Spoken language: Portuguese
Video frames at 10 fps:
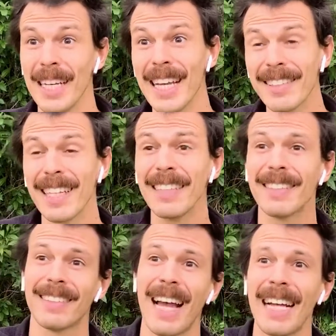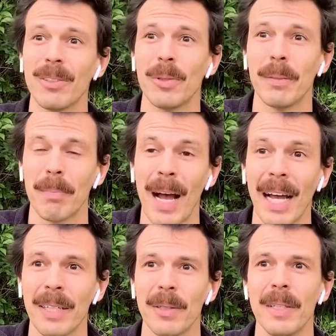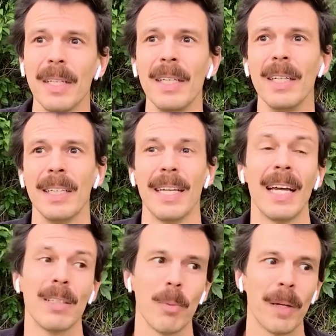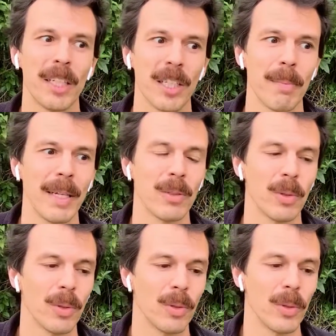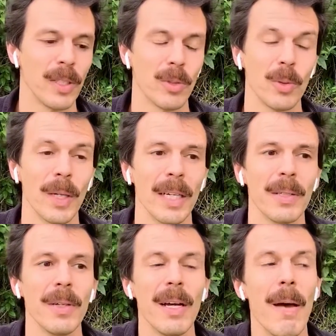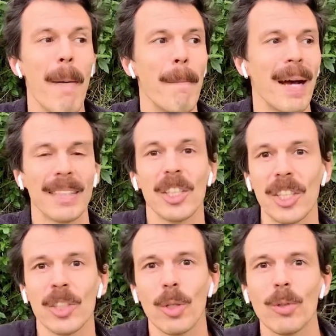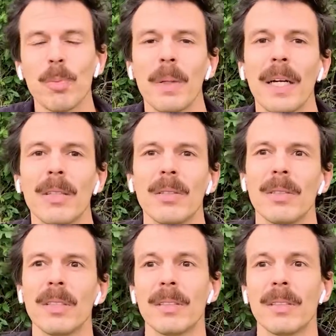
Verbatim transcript: Ele ia ser lançado em maio, né, no planejamento do início do ano, mas a gente adiou os planos.